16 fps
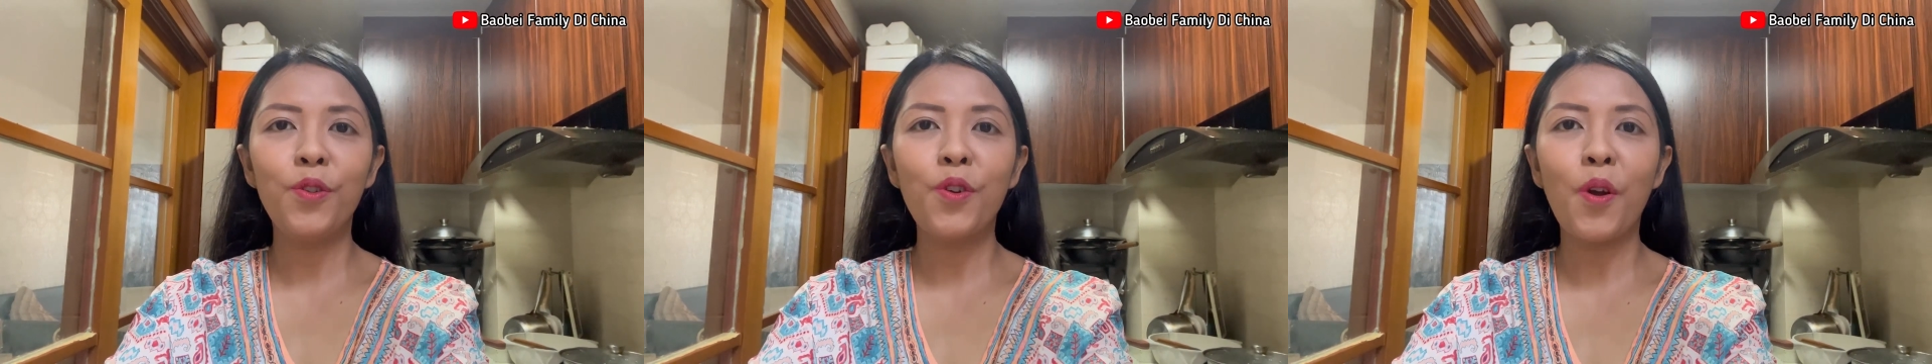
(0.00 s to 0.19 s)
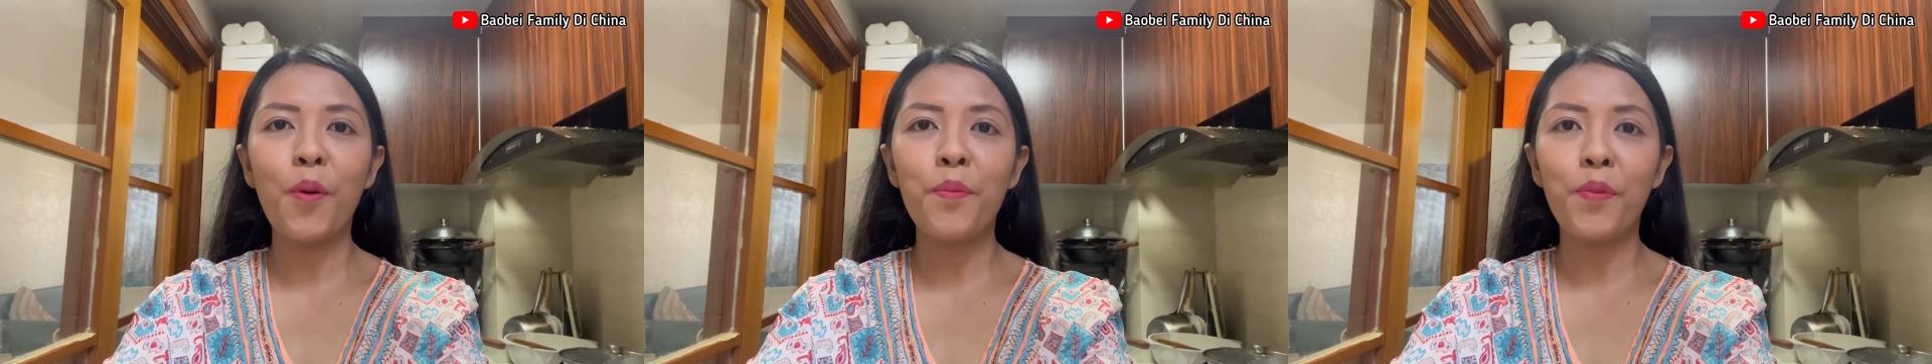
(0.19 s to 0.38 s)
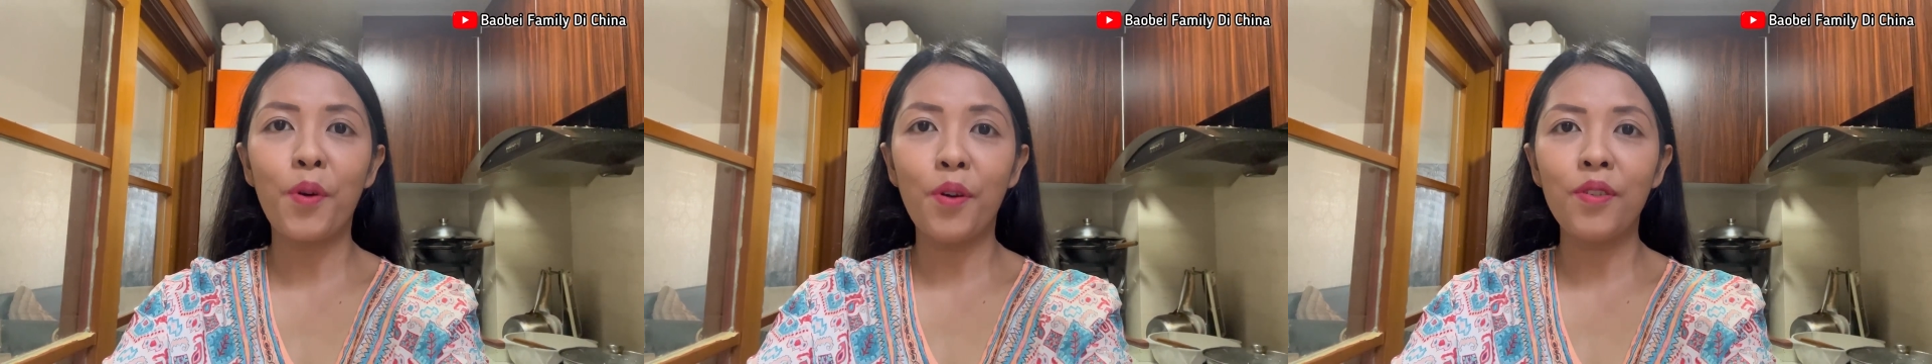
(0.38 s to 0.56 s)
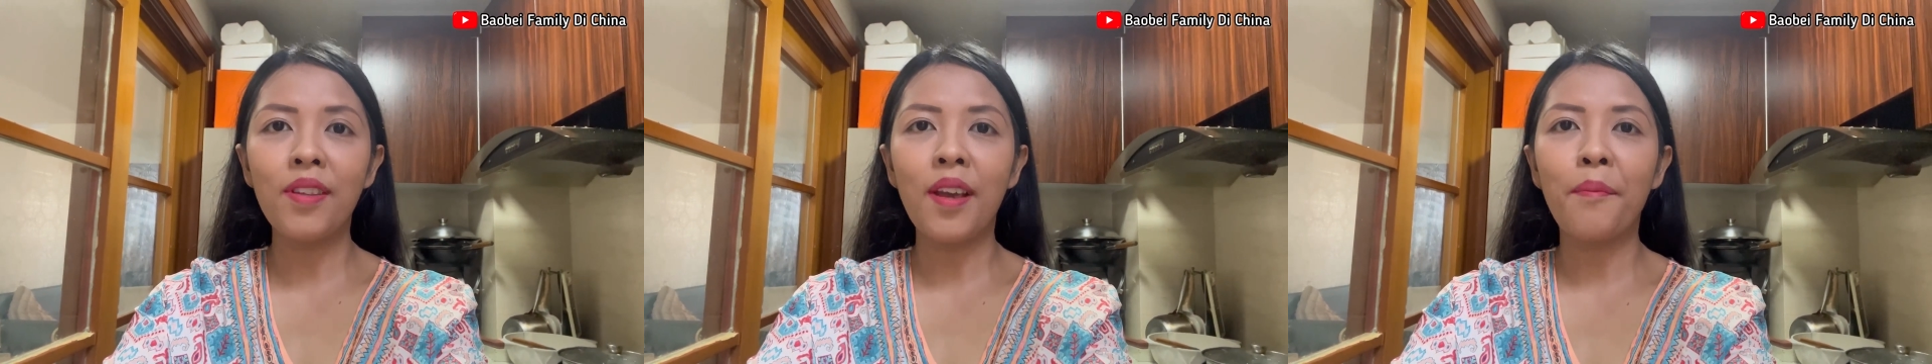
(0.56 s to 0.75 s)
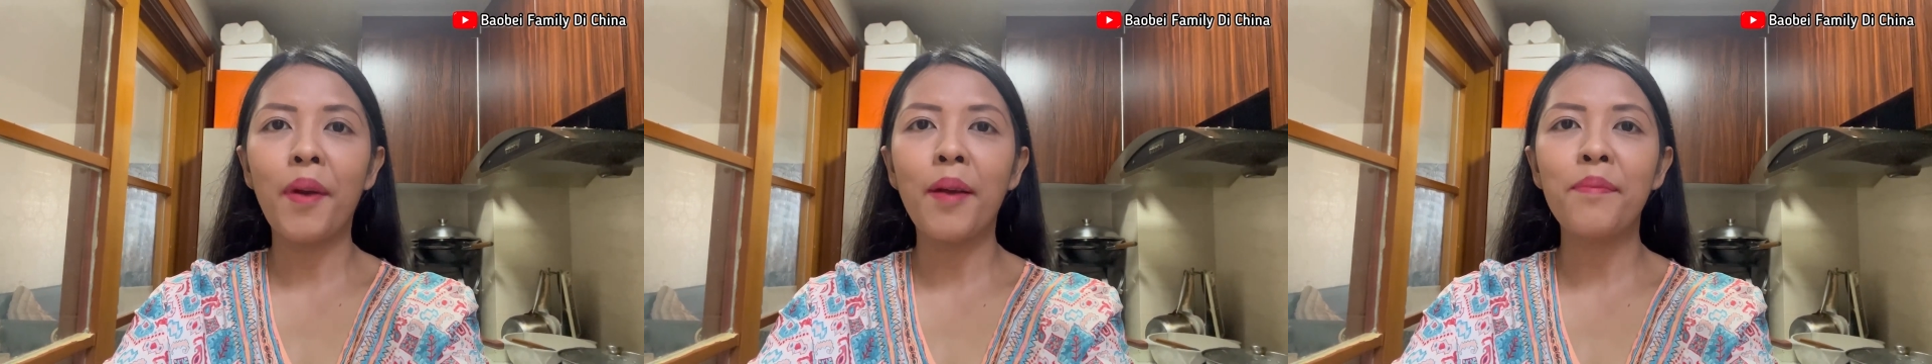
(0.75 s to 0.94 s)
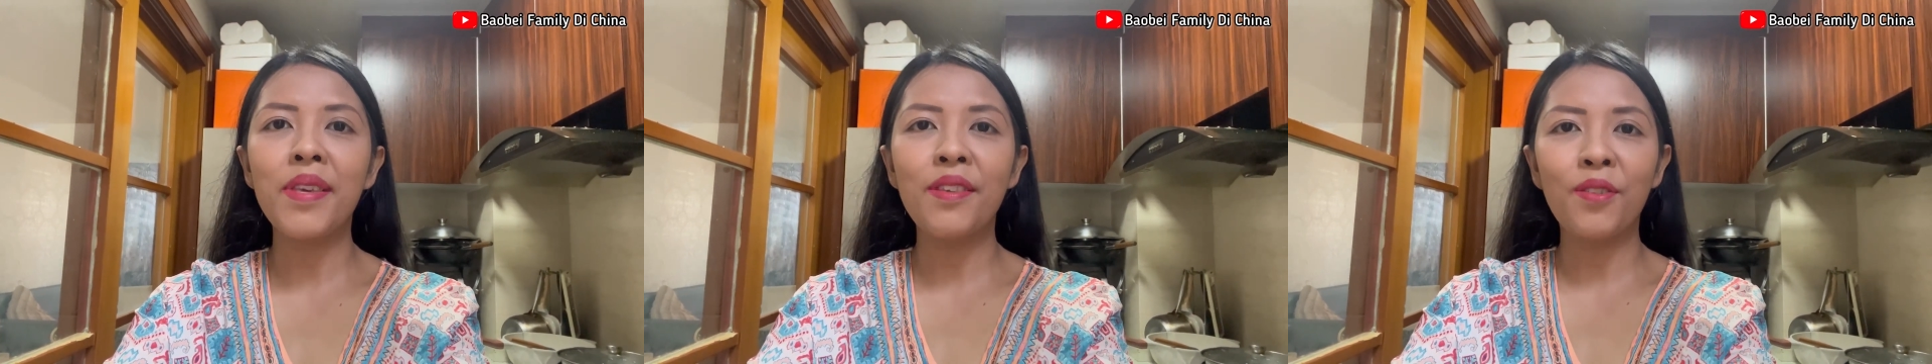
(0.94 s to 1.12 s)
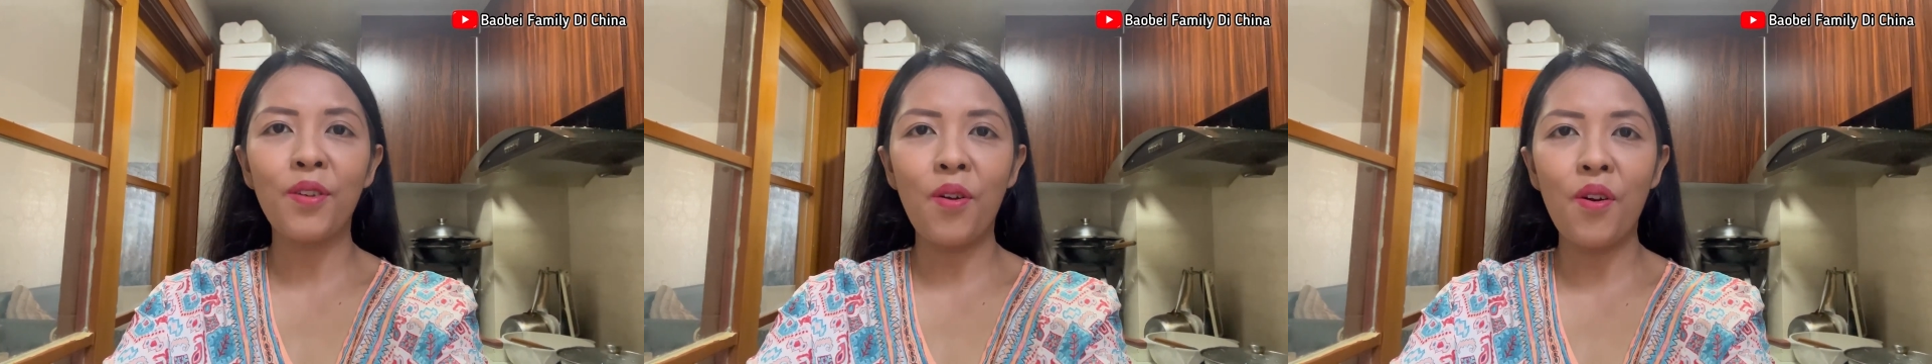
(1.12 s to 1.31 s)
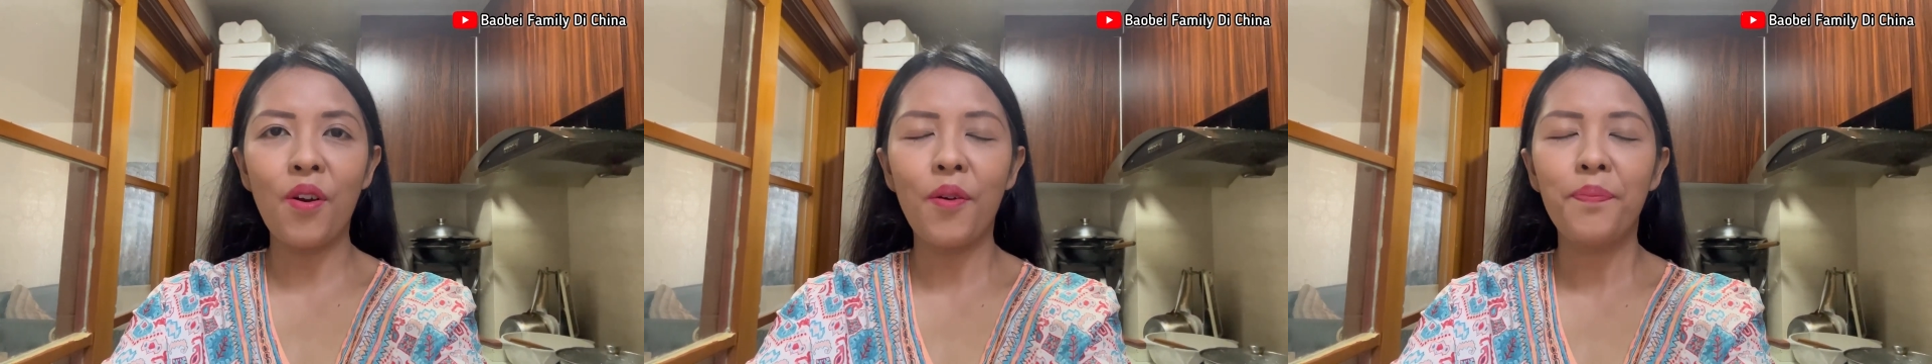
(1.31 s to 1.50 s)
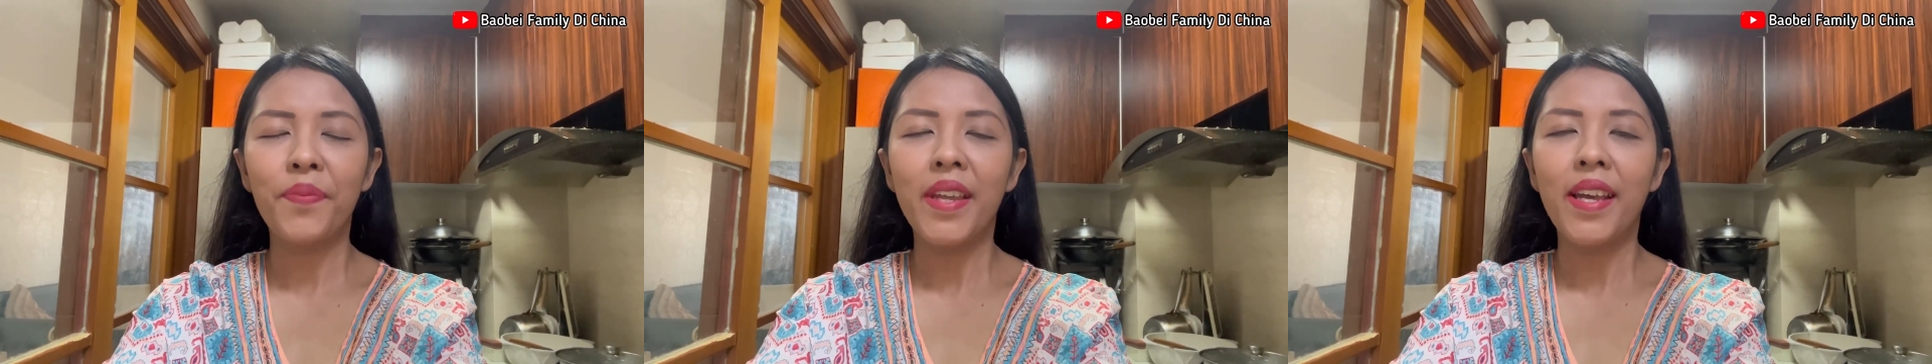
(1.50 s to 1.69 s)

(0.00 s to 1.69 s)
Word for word: combro sama misro.